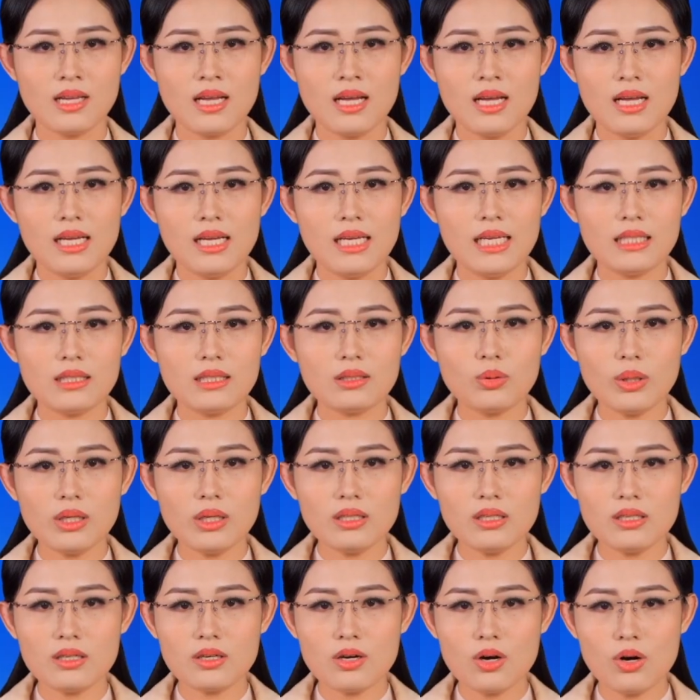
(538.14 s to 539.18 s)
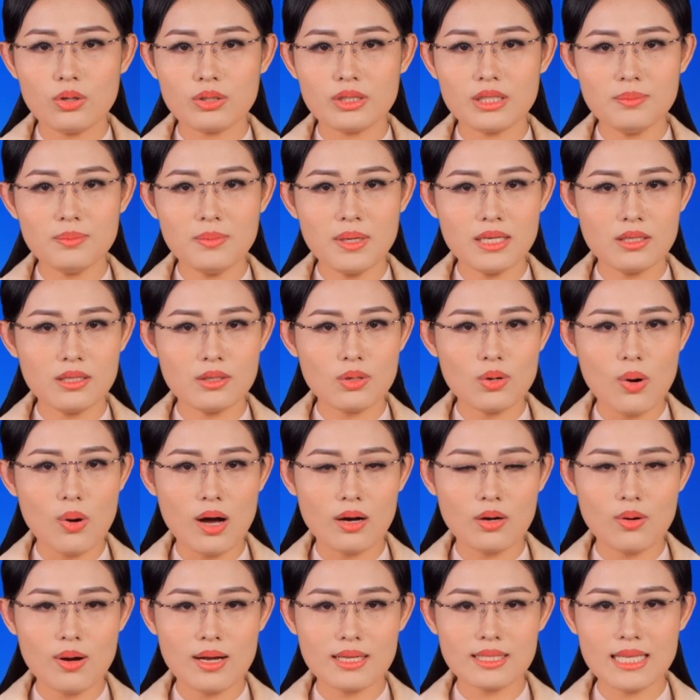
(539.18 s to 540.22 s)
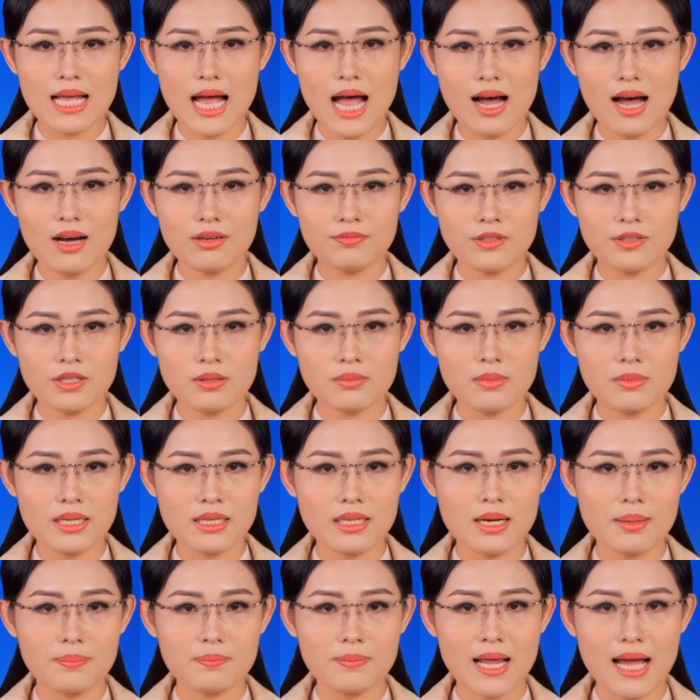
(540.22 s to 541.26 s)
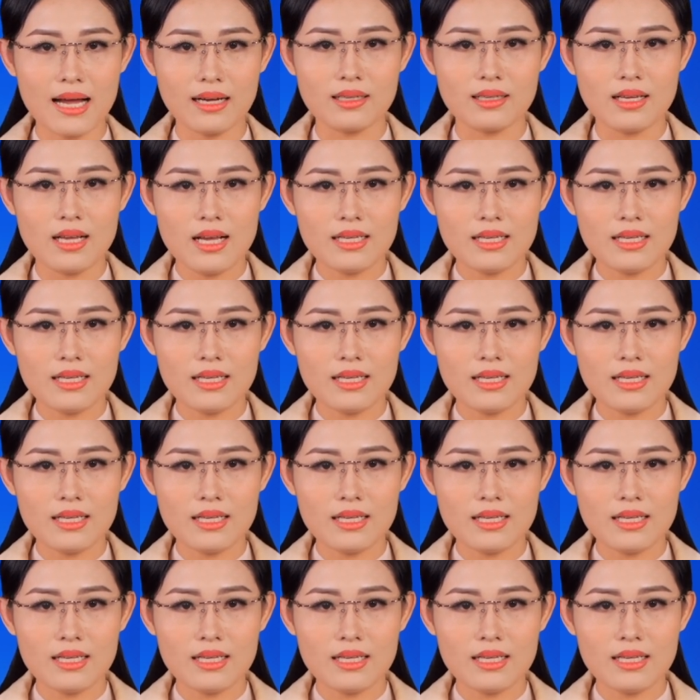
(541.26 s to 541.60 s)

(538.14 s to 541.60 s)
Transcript: Hiện tuyến đường Hồ Chí Minh đoạn qua xã A Vương bị ngập nặng,